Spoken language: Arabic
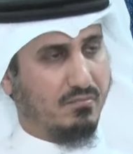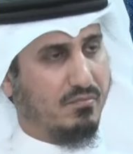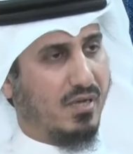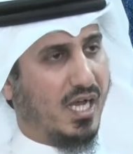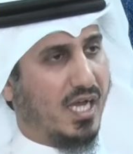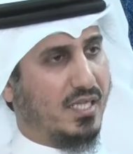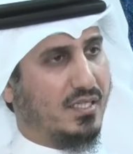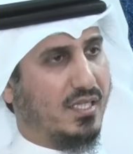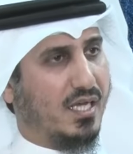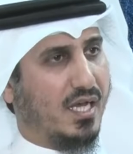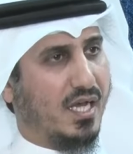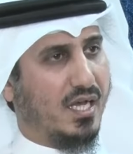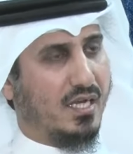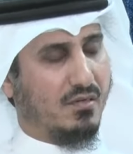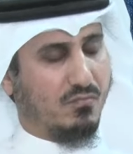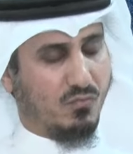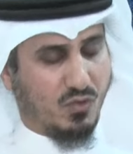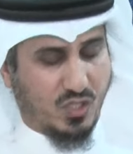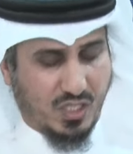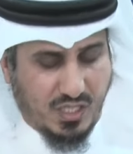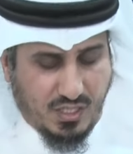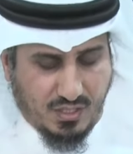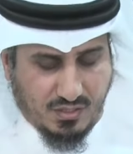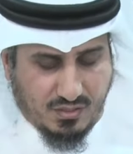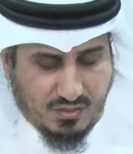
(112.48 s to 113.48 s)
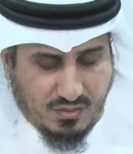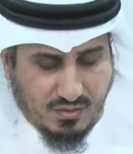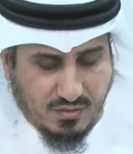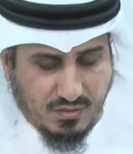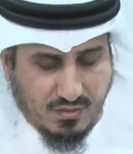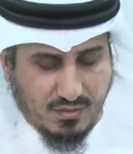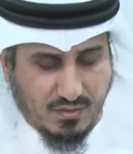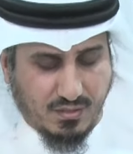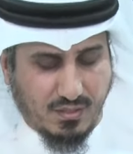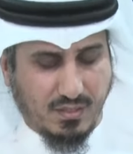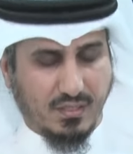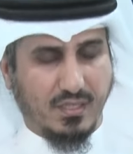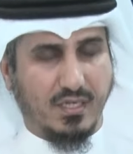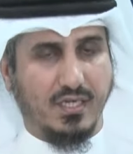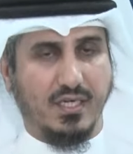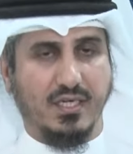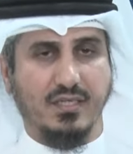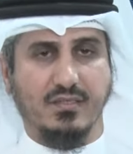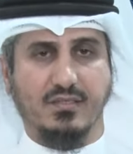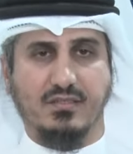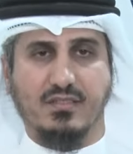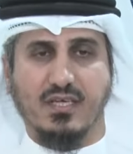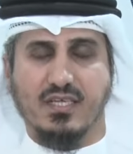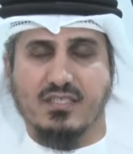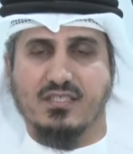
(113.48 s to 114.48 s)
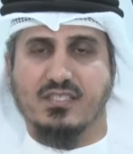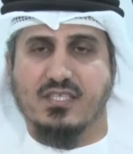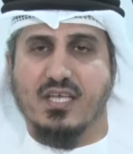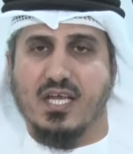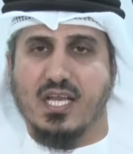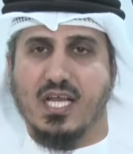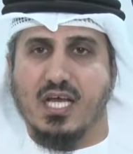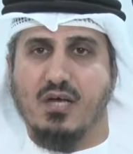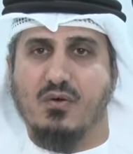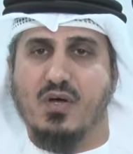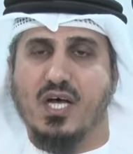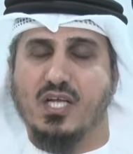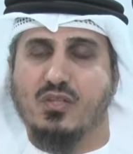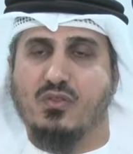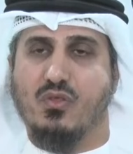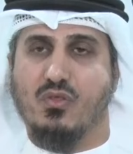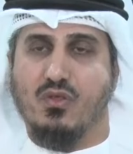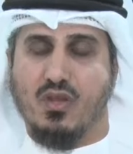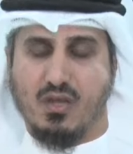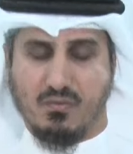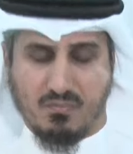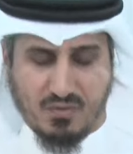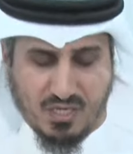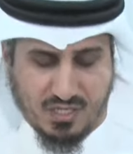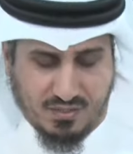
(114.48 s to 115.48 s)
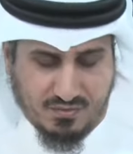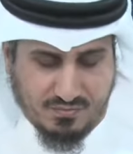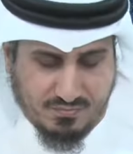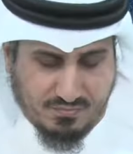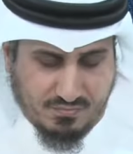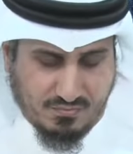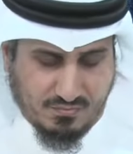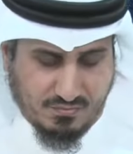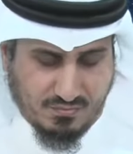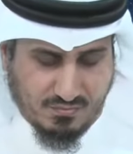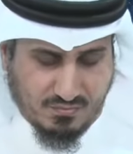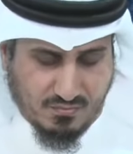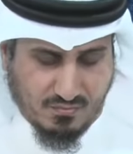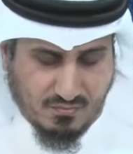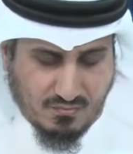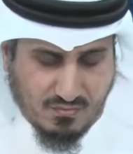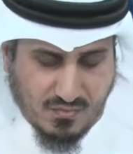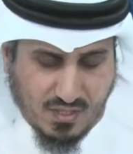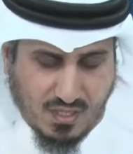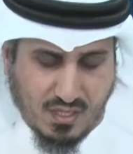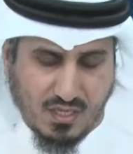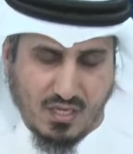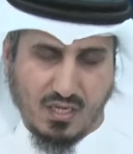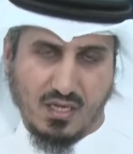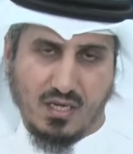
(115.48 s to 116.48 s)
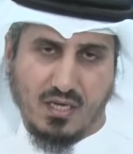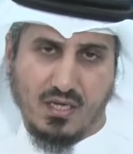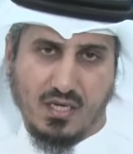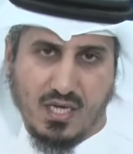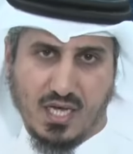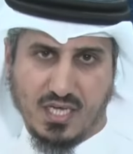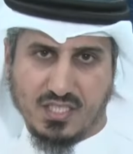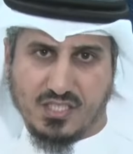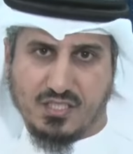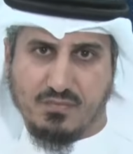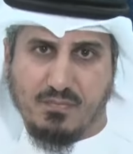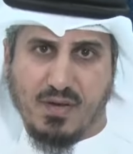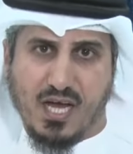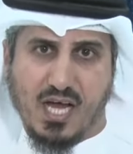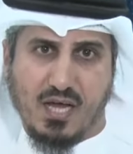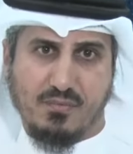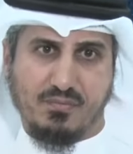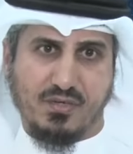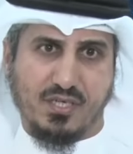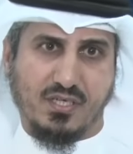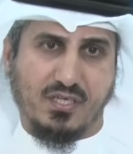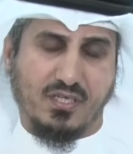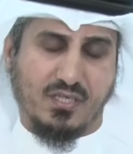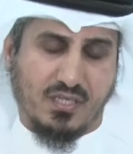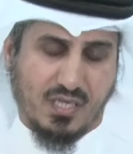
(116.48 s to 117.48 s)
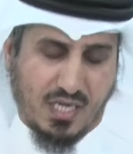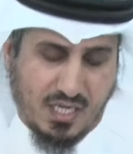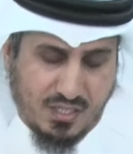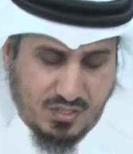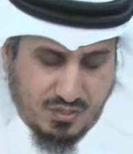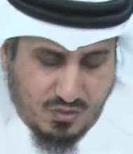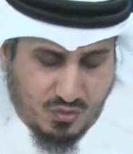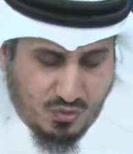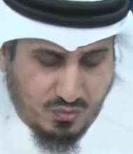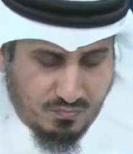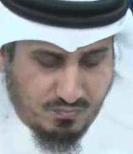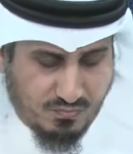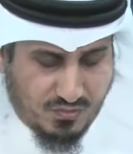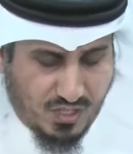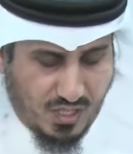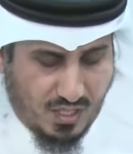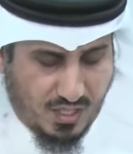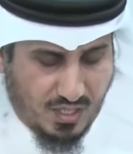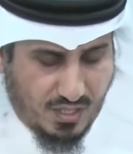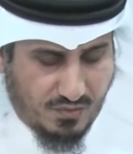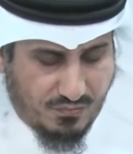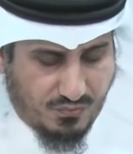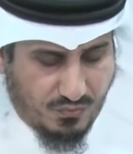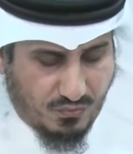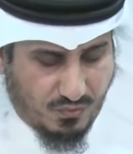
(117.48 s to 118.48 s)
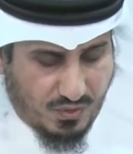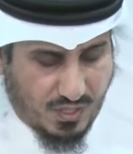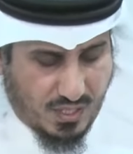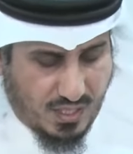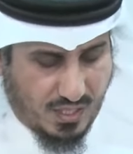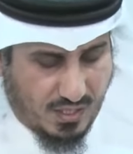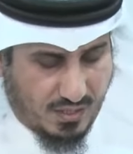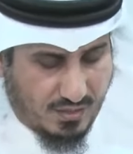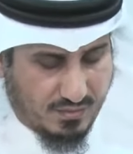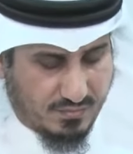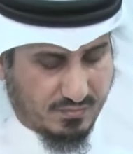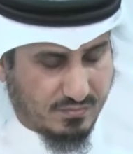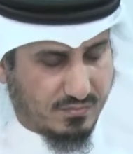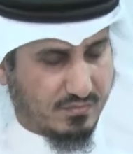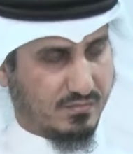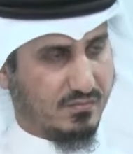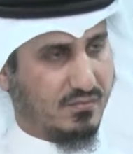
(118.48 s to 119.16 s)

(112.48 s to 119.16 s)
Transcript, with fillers: بعد أن منعت لعدة سنوات ظلما لأسباب أنتم تعرفونها